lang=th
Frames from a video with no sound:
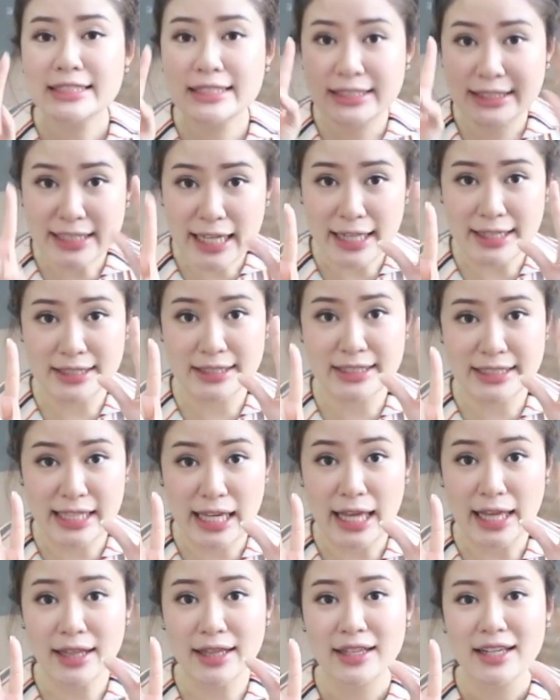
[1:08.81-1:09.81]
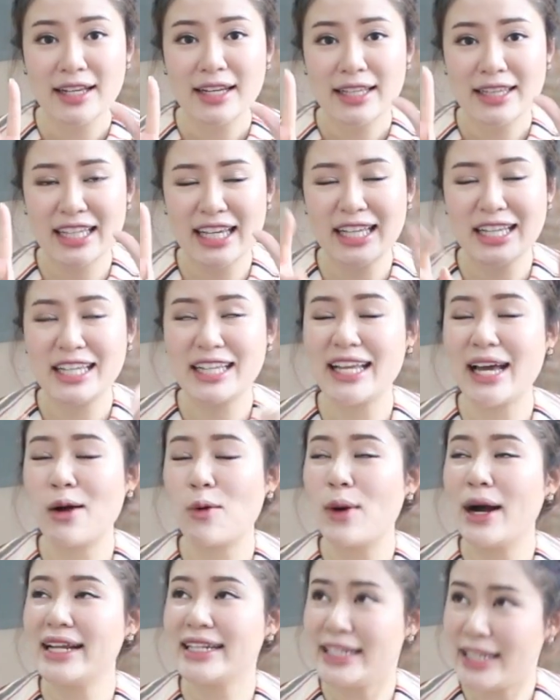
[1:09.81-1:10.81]
7เซตที่นีน่า
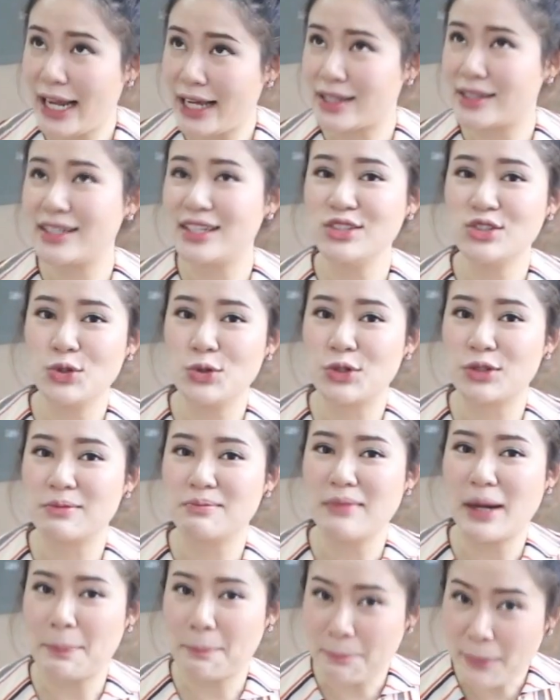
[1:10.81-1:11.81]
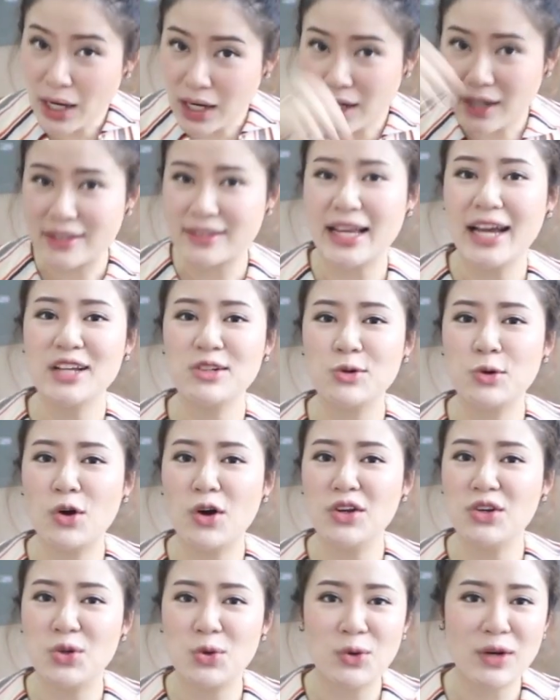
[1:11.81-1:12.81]
ว่าเด็ดที่สุดมาเปิดให้ทุกค
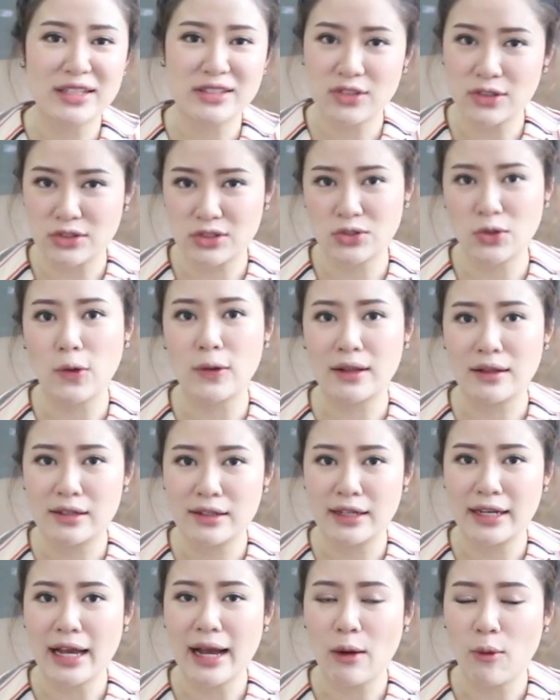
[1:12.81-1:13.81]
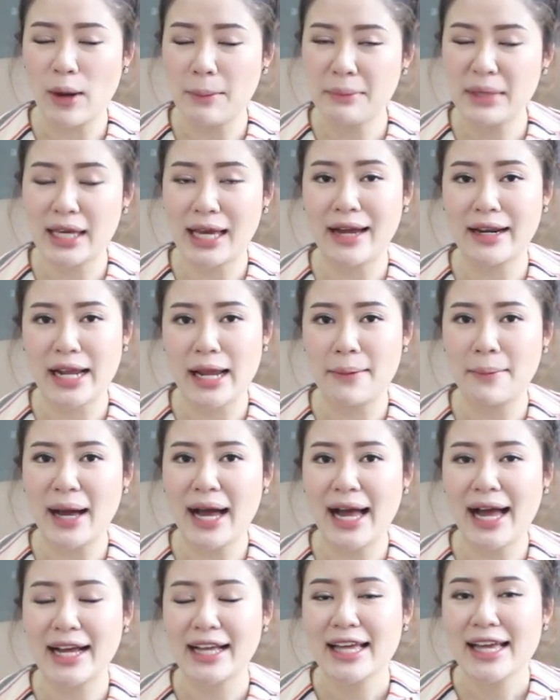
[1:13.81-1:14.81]
นดูกันสดๆเลยนะคะว่ามีอะไร
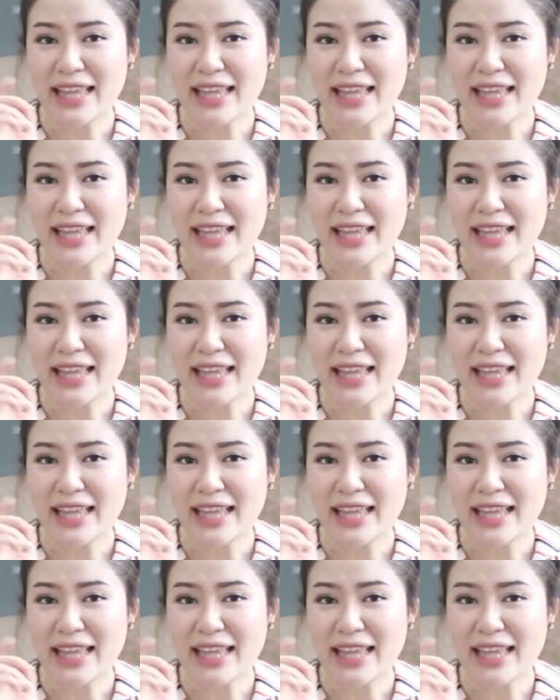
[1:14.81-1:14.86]
บ้าง